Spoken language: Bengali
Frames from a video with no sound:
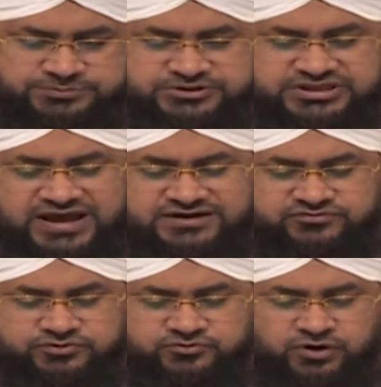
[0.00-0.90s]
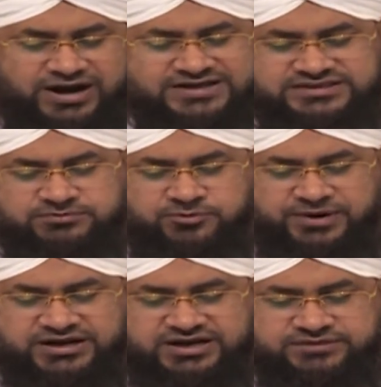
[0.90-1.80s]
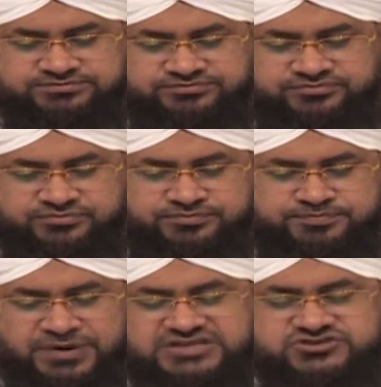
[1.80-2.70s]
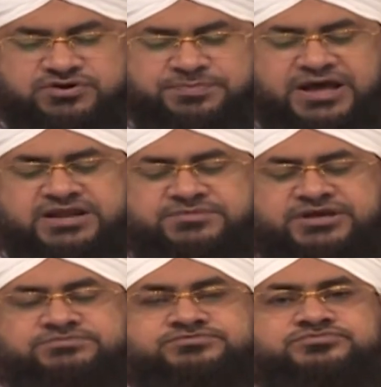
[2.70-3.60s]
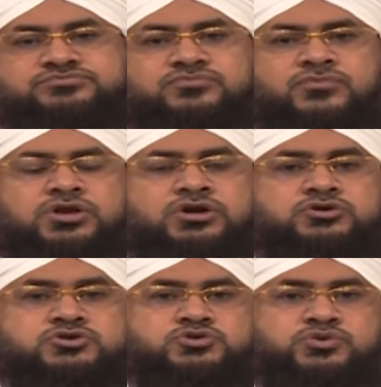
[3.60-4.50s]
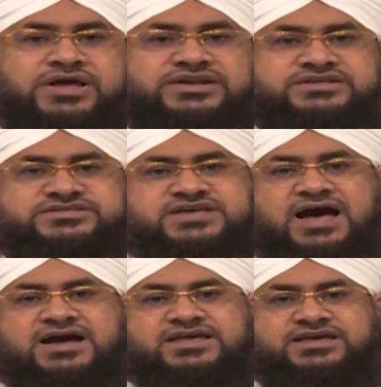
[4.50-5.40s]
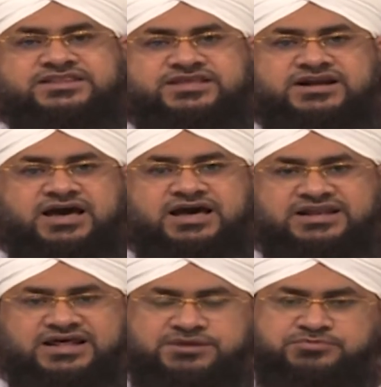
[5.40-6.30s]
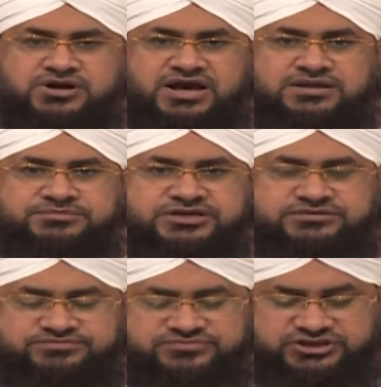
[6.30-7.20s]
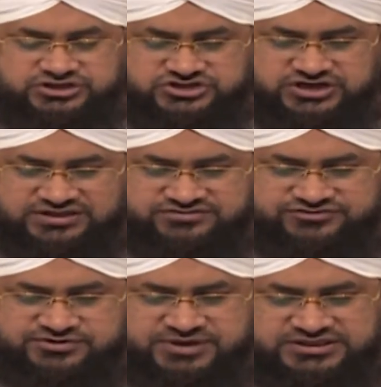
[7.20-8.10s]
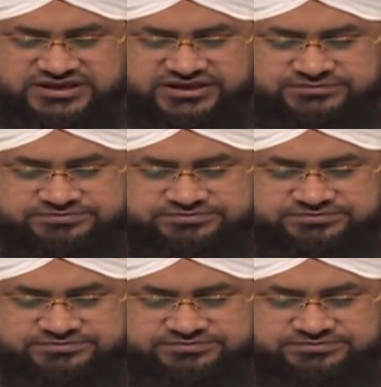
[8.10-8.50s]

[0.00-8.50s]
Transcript: শুরুতে সে আয়াতে মুবারকা পাঁচ নাম্বার পাড়ায় সোরা নিসার মধ্যে আল্লাহ রবুল আলমিন ঈর্ষাদ করেন